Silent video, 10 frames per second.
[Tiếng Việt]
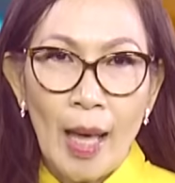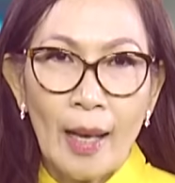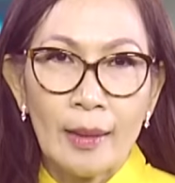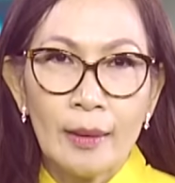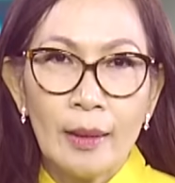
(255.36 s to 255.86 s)

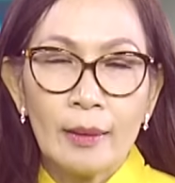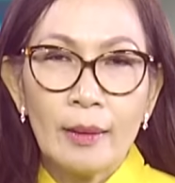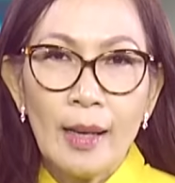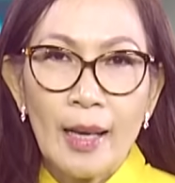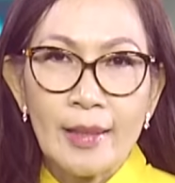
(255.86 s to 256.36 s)
la,
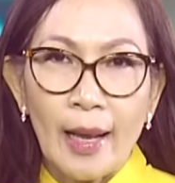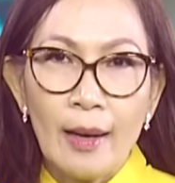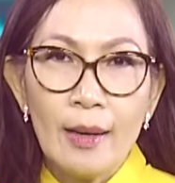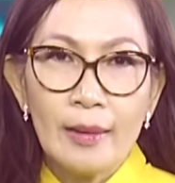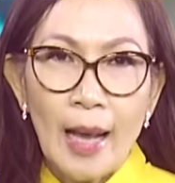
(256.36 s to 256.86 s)
tức là
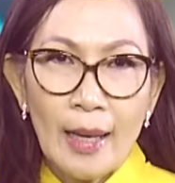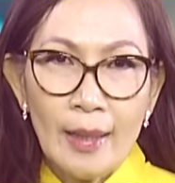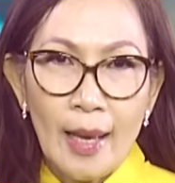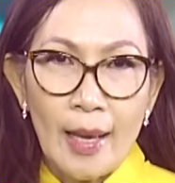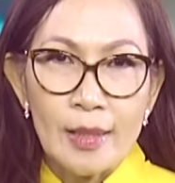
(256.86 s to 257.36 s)
rẻ hơn đáng
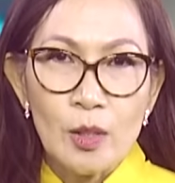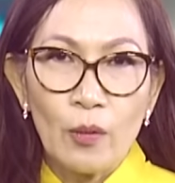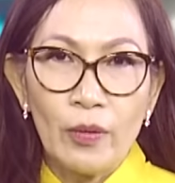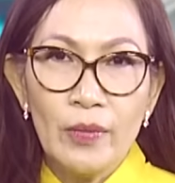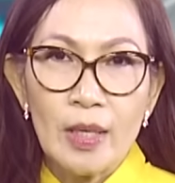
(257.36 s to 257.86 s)
kể
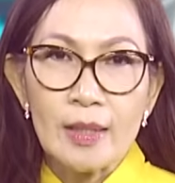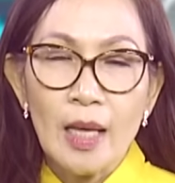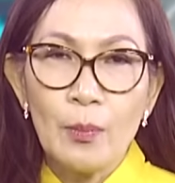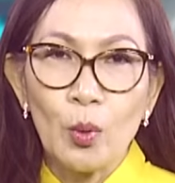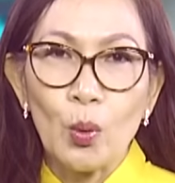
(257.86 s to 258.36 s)
so với việc
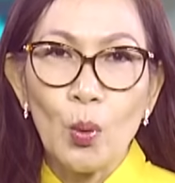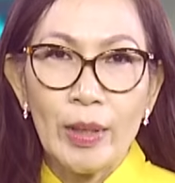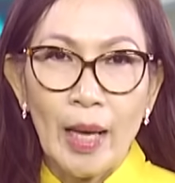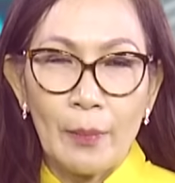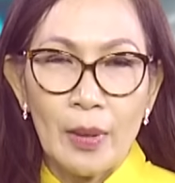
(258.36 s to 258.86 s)
xây một
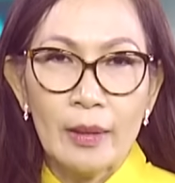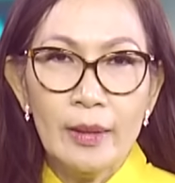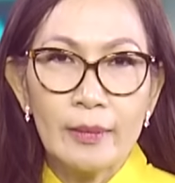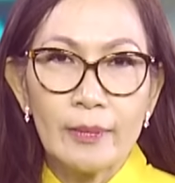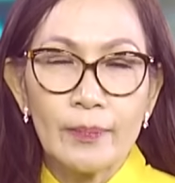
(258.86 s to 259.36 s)
ngôi nhà
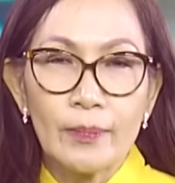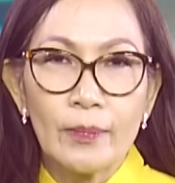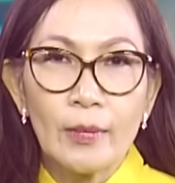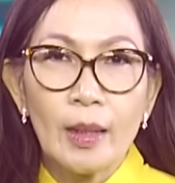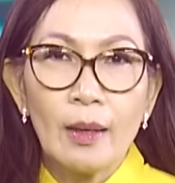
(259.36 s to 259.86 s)
mới.
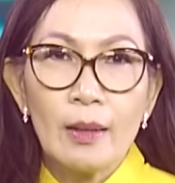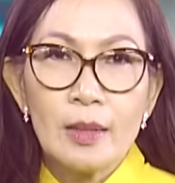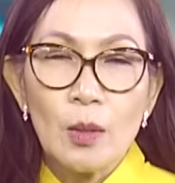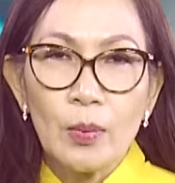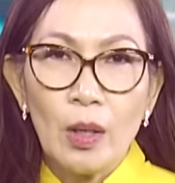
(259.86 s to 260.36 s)

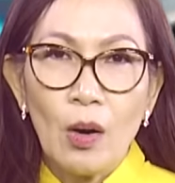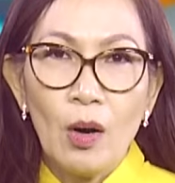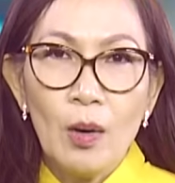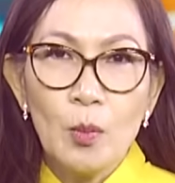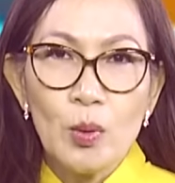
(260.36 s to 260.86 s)
Trong khi
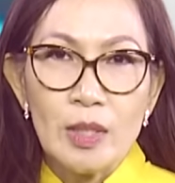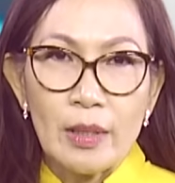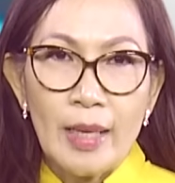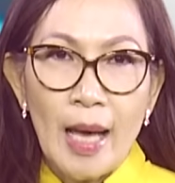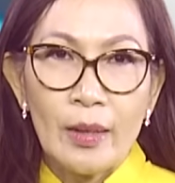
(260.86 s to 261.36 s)
đó, Bộ
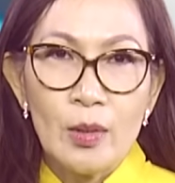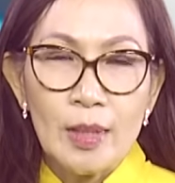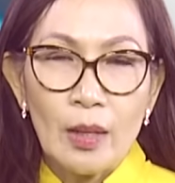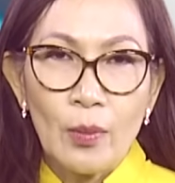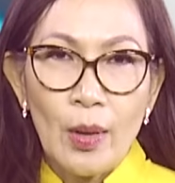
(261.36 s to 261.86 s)
trưởng nhà New
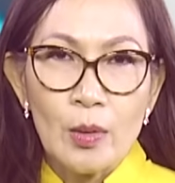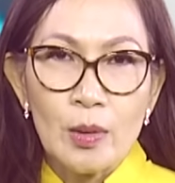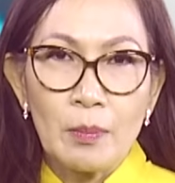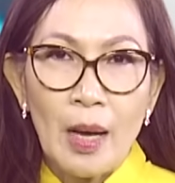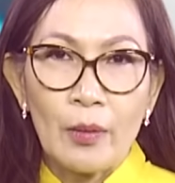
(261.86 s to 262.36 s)
South Wales
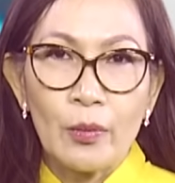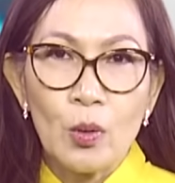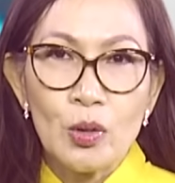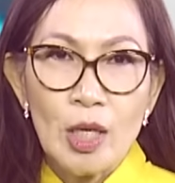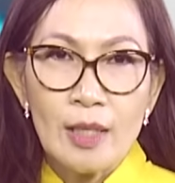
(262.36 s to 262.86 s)
bà
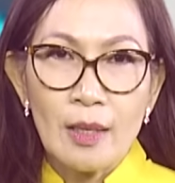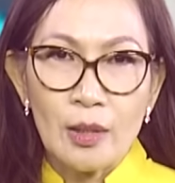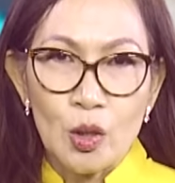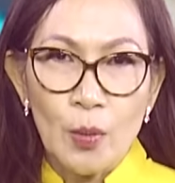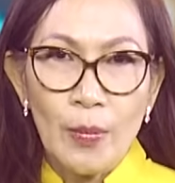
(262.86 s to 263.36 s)
Ro Jackson